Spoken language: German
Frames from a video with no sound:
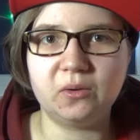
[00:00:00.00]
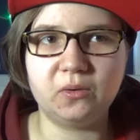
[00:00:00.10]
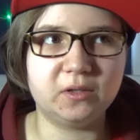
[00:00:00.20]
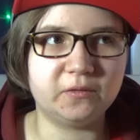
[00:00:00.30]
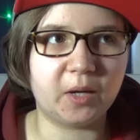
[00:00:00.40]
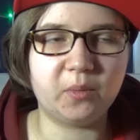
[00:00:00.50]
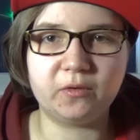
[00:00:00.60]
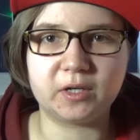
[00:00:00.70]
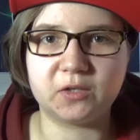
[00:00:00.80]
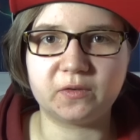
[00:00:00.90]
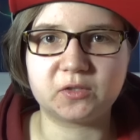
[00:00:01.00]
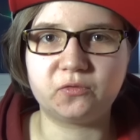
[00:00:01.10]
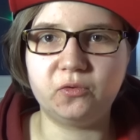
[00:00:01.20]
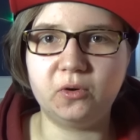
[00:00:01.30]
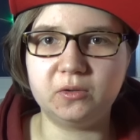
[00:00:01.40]
Und wir haben auch wirklich was
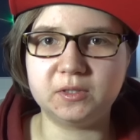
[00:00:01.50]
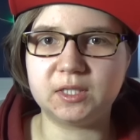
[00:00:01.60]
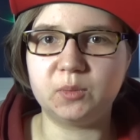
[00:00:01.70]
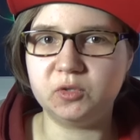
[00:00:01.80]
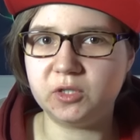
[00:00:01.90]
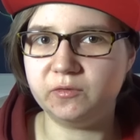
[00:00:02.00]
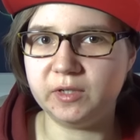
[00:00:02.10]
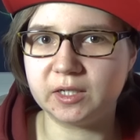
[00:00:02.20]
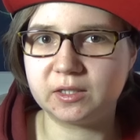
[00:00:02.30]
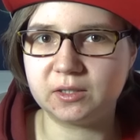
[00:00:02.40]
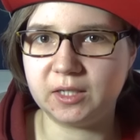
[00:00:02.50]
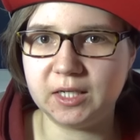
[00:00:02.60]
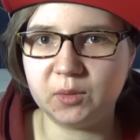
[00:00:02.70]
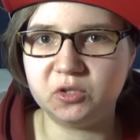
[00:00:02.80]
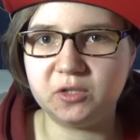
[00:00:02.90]
vor uns, sind da motiviert,
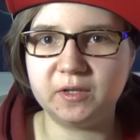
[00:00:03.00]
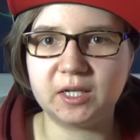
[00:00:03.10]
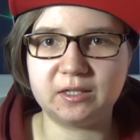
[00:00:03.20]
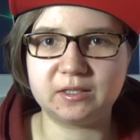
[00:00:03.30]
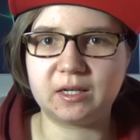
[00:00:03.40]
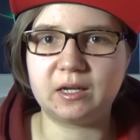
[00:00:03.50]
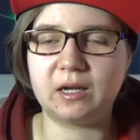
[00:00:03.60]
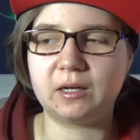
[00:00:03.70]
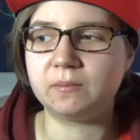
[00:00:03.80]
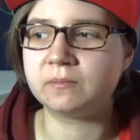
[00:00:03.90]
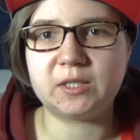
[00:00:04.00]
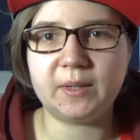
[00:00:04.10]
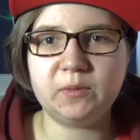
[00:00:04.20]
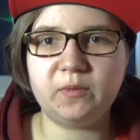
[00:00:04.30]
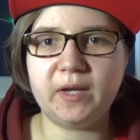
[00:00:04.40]
gehen da motiviert an die Sache ran. Die
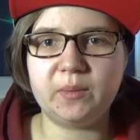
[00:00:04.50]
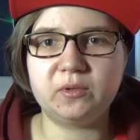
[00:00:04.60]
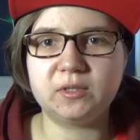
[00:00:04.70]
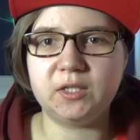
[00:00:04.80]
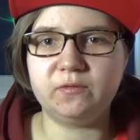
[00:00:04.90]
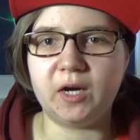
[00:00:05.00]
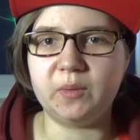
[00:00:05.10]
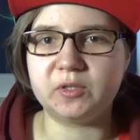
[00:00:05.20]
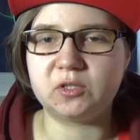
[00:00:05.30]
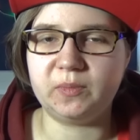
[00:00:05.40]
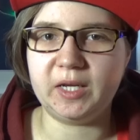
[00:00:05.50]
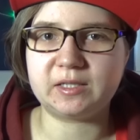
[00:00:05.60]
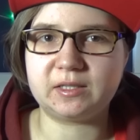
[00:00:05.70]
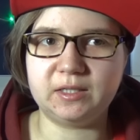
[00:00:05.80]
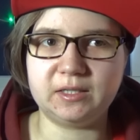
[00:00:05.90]
zweite Bewerbung, die war bis zum
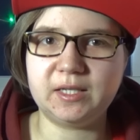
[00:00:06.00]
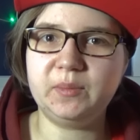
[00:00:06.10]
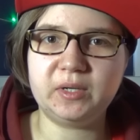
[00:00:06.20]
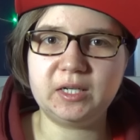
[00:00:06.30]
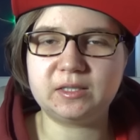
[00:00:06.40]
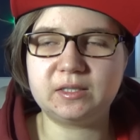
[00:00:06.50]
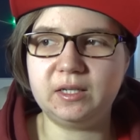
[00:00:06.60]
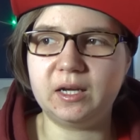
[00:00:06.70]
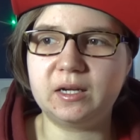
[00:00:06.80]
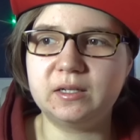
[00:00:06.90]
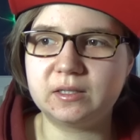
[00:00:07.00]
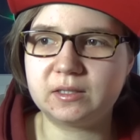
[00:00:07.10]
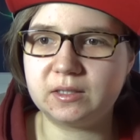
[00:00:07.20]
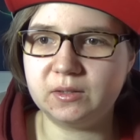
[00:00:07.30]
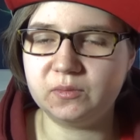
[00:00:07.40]
1. Dezember letzten
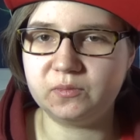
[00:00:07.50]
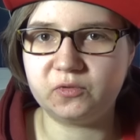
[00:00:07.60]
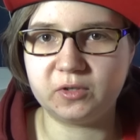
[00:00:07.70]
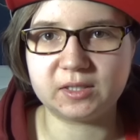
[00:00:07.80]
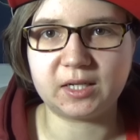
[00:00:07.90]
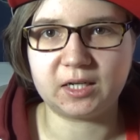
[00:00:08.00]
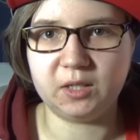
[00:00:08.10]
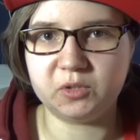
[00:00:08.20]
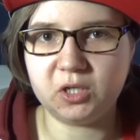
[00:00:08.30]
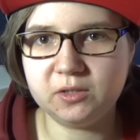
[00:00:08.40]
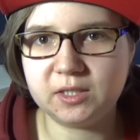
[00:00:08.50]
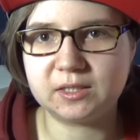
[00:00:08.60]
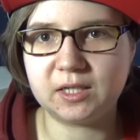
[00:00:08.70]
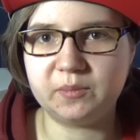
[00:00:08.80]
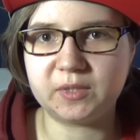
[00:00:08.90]
Jahres für das akademische
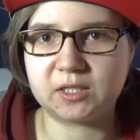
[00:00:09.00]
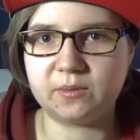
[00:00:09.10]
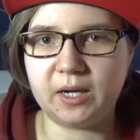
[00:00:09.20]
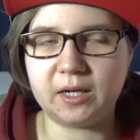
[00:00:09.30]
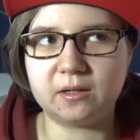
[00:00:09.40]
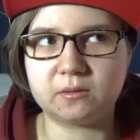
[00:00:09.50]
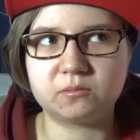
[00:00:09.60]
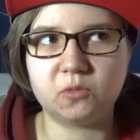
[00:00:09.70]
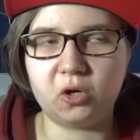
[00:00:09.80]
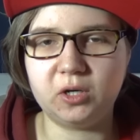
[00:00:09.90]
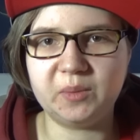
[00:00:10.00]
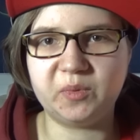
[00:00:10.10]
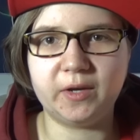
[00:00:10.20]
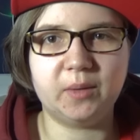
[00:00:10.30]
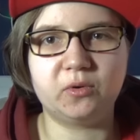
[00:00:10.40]
Auslandsamt. Das war eine
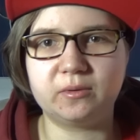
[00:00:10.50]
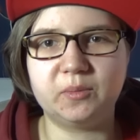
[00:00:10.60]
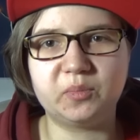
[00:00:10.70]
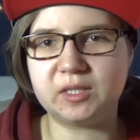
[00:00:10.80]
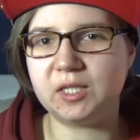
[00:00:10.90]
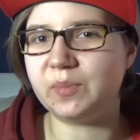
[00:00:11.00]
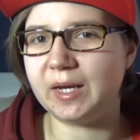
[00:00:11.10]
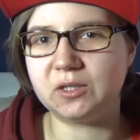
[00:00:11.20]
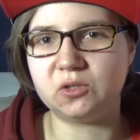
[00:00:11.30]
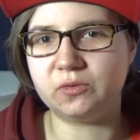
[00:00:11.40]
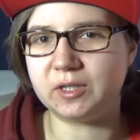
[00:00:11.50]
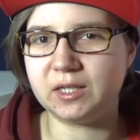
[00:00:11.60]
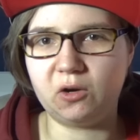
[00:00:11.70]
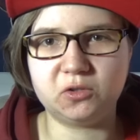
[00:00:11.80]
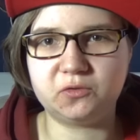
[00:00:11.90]
Online-Bewerbung. Im Prinzip eigentlich nur
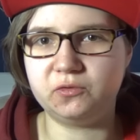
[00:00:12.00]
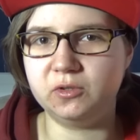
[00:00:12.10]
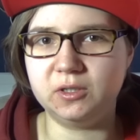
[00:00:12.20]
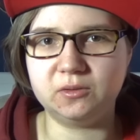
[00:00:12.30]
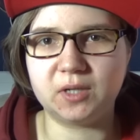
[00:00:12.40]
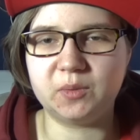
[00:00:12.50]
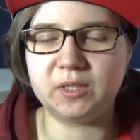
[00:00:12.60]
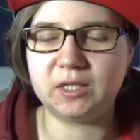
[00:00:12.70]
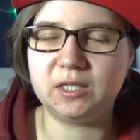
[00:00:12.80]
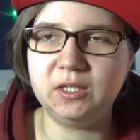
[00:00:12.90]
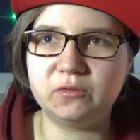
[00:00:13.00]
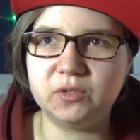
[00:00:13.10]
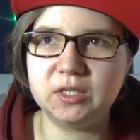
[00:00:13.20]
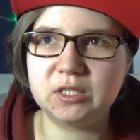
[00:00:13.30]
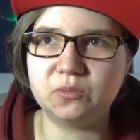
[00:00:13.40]
wirklich ausfüllen, repetitiv,
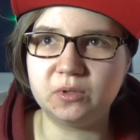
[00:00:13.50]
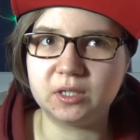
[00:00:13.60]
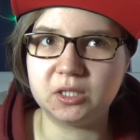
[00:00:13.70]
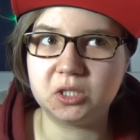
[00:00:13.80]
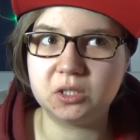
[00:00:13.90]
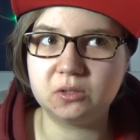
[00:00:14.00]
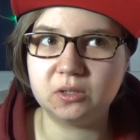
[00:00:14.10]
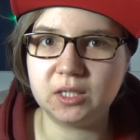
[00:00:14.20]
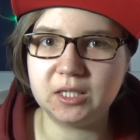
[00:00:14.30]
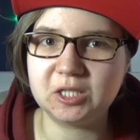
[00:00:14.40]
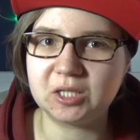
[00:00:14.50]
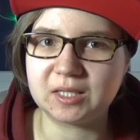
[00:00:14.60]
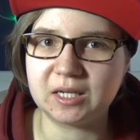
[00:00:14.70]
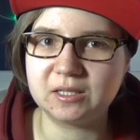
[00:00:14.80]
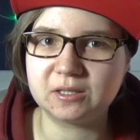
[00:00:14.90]
nichts wirklich
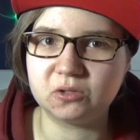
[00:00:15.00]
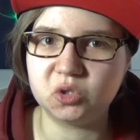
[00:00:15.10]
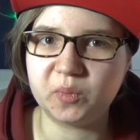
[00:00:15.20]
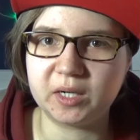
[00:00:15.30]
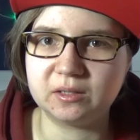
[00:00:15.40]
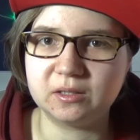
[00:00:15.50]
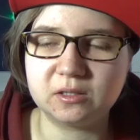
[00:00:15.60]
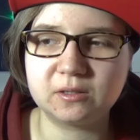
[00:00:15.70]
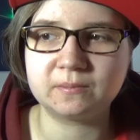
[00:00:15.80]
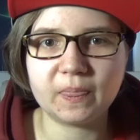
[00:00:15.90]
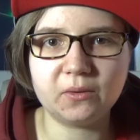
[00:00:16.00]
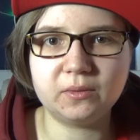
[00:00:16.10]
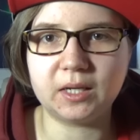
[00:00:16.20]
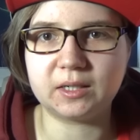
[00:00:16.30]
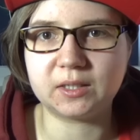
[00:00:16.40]
Interessantes und Spannendes.
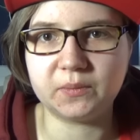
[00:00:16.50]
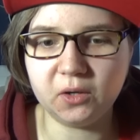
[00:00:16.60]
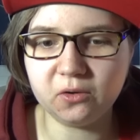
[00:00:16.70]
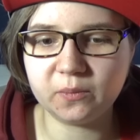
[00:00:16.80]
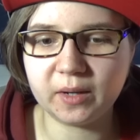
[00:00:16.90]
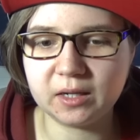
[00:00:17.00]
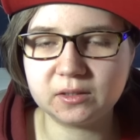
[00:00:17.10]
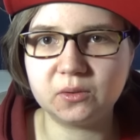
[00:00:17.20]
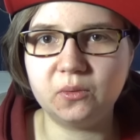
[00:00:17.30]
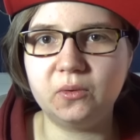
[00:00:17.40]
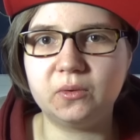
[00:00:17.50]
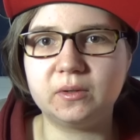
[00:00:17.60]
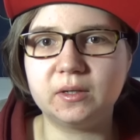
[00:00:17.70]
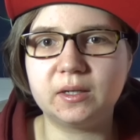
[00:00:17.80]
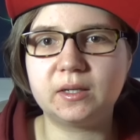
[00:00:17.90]
Und ja, das habe ich auch gemacht.
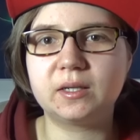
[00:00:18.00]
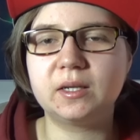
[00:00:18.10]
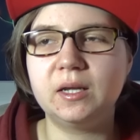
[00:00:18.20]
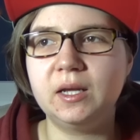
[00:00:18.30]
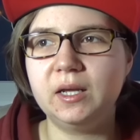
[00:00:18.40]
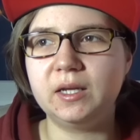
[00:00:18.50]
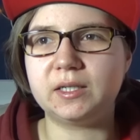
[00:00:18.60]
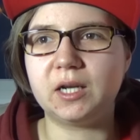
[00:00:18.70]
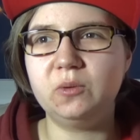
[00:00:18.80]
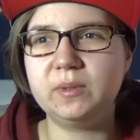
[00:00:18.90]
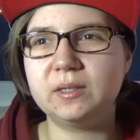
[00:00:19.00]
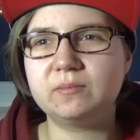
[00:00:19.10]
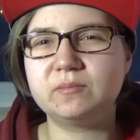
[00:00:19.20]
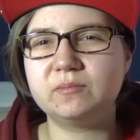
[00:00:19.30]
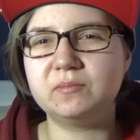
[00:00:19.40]
Und ich
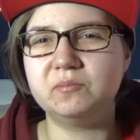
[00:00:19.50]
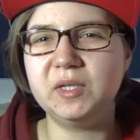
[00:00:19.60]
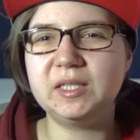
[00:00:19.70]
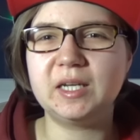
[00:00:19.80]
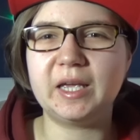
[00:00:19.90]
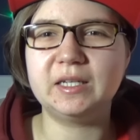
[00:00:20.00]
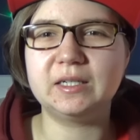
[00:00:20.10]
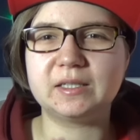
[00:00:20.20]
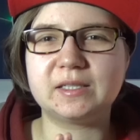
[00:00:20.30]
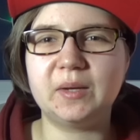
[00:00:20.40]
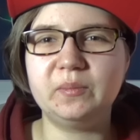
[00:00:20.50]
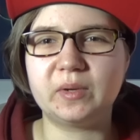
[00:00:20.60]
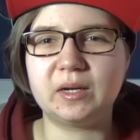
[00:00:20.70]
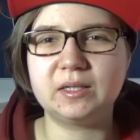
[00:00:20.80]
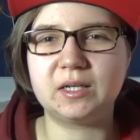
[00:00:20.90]
glaube, Mitte, Ende
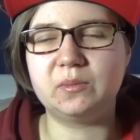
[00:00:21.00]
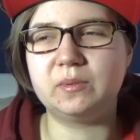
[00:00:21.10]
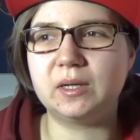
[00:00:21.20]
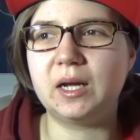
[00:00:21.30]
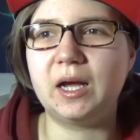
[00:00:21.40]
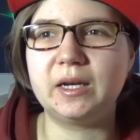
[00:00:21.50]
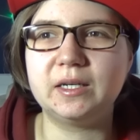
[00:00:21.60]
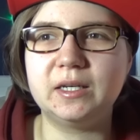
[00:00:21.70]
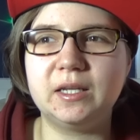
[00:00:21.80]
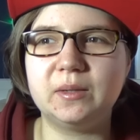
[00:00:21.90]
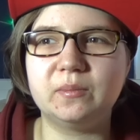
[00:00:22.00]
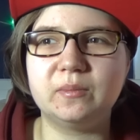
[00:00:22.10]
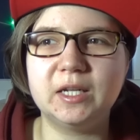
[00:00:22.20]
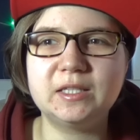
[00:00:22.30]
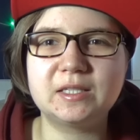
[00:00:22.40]
Dezember, ich glaube an
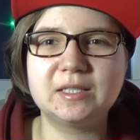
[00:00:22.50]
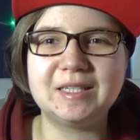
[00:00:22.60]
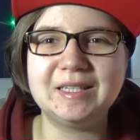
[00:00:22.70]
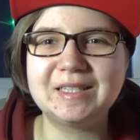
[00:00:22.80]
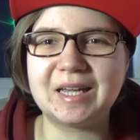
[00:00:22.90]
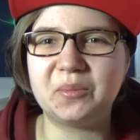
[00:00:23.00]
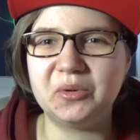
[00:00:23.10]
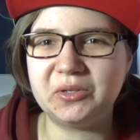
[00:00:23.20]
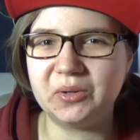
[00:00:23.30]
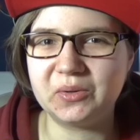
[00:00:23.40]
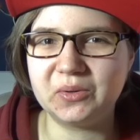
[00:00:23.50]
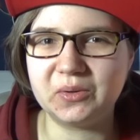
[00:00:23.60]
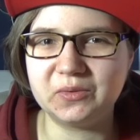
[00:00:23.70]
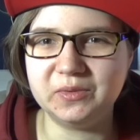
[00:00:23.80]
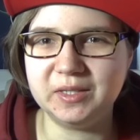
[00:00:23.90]
dem letzten Dienstag, wo ich noch
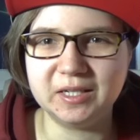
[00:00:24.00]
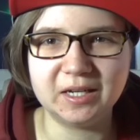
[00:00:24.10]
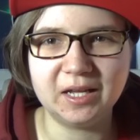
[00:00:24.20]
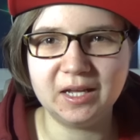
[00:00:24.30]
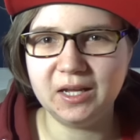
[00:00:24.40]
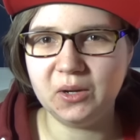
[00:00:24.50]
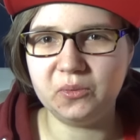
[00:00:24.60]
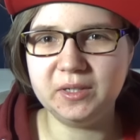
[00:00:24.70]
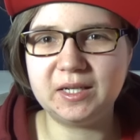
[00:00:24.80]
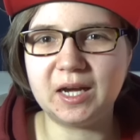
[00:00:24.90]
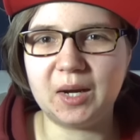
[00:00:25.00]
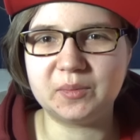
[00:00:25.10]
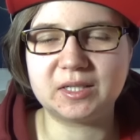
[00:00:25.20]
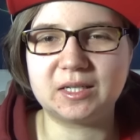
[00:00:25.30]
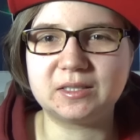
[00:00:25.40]
irgendwie
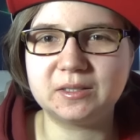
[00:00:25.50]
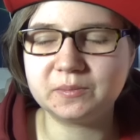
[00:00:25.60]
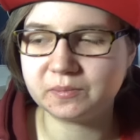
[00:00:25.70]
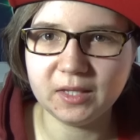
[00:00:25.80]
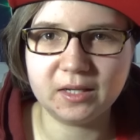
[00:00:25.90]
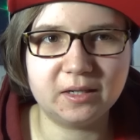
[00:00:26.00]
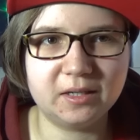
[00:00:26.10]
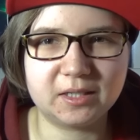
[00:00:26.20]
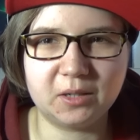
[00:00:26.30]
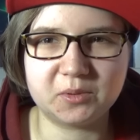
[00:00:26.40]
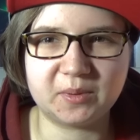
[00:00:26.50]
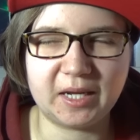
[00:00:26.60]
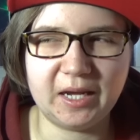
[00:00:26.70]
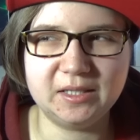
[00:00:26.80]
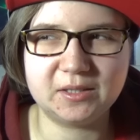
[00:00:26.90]
Unikrams hatte, äh, ich glaube es war
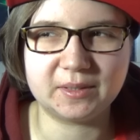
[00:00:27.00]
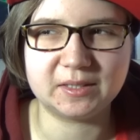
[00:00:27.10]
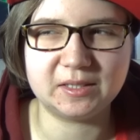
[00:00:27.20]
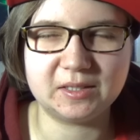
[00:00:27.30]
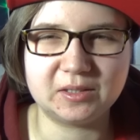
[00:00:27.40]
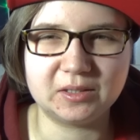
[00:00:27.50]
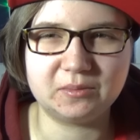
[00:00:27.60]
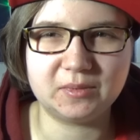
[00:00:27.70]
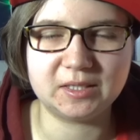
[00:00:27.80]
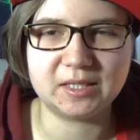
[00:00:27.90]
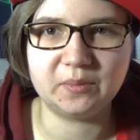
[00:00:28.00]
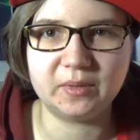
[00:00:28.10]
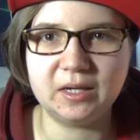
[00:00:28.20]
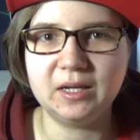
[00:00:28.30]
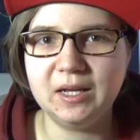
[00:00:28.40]
der 21.
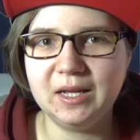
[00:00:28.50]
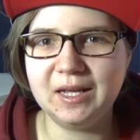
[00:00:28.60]
Dezember,